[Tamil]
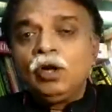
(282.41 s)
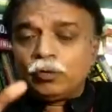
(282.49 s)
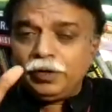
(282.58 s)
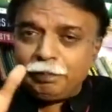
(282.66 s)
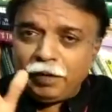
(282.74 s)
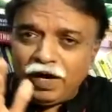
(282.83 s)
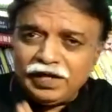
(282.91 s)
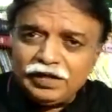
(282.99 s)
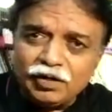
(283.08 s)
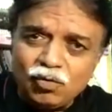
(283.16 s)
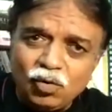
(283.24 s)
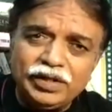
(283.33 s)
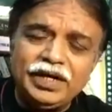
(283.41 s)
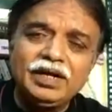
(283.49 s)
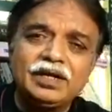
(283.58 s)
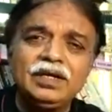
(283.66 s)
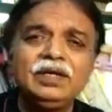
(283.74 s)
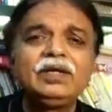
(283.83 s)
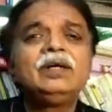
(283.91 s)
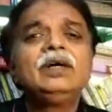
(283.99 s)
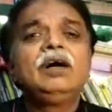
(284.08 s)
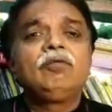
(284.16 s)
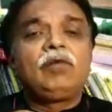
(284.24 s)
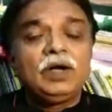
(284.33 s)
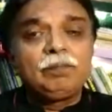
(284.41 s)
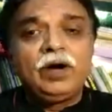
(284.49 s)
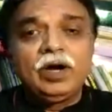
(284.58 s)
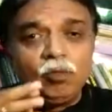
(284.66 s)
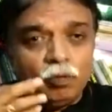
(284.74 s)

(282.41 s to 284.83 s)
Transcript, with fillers: குறிப்பாக இந்த குழந்தைகளுக்கு வாய்ப்பாடு